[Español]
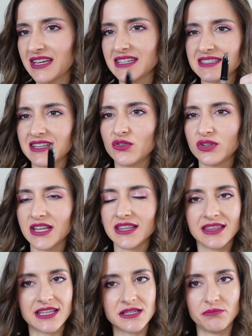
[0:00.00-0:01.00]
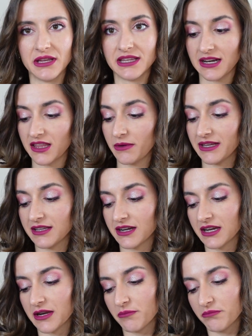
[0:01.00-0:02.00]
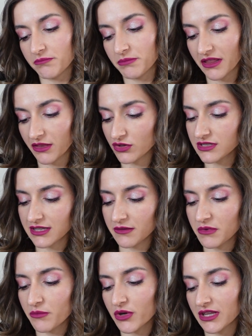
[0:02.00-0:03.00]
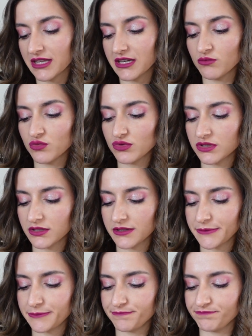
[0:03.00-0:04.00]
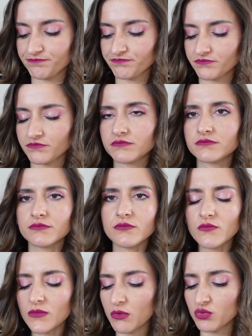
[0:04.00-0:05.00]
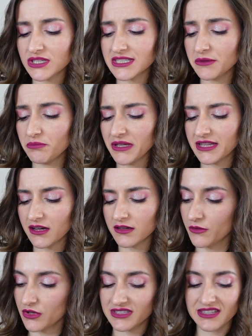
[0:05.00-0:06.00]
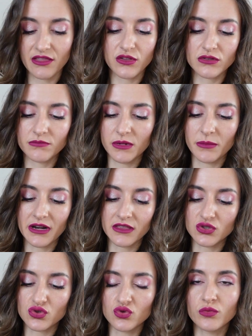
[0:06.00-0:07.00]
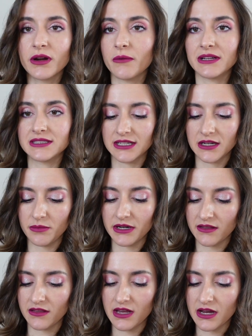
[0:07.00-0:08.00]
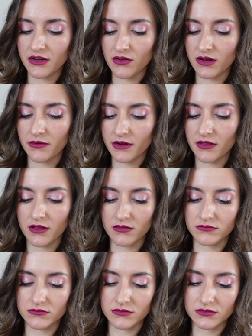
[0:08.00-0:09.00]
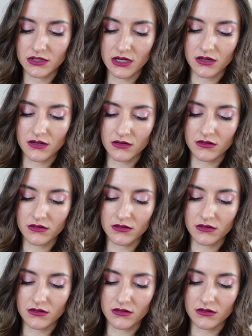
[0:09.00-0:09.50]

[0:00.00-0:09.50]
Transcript: que esta no tiene tanta chispita, la de Baiterri es preciosa también porque tiene mucha, mm, mucha chispita. estas dos me parecen súper básicas para diario, la verdad. O sea...